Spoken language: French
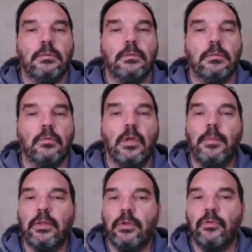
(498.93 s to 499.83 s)
Donc là,
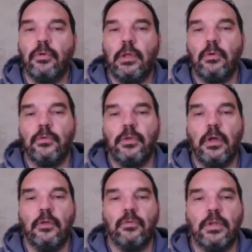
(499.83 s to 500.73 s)
maintenant, on est sur des
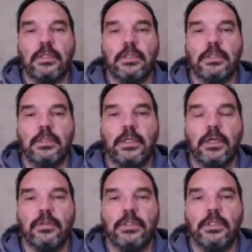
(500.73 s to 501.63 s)
considérations tactiques. C'est-à-dire
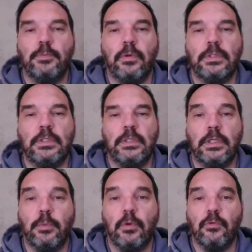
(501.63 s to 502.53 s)
que si je prends ici et qu'il
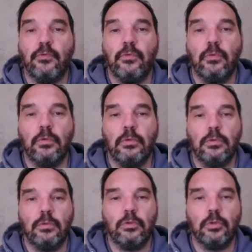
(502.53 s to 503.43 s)
prend le fou,
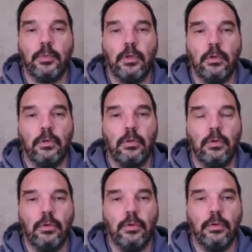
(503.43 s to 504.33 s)
je prends
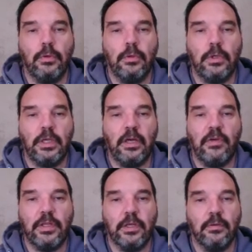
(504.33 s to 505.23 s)
le
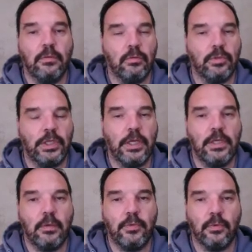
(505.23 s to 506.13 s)
cavalier. Donc j'ai gagné
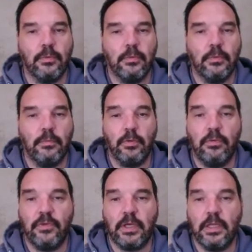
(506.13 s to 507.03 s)
un pion. Mais lui
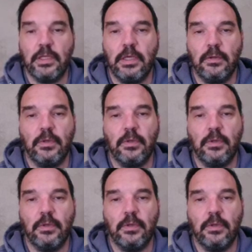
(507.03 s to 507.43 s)
vient gagner